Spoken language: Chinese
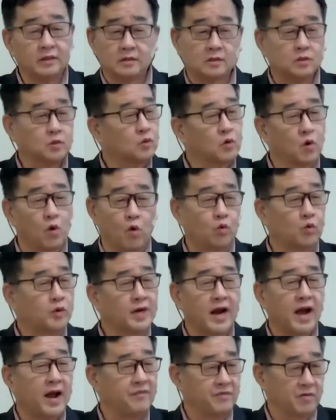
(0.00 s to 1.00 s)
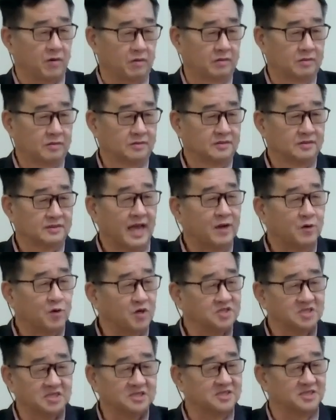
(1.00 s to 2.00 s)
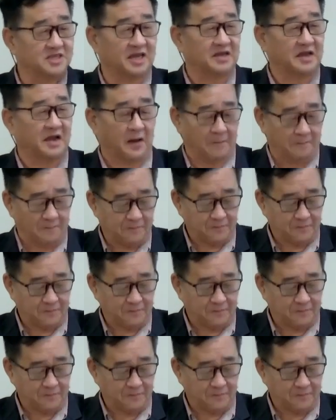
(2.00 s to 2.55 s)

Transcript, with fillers: 就口干咯，太过自信啊。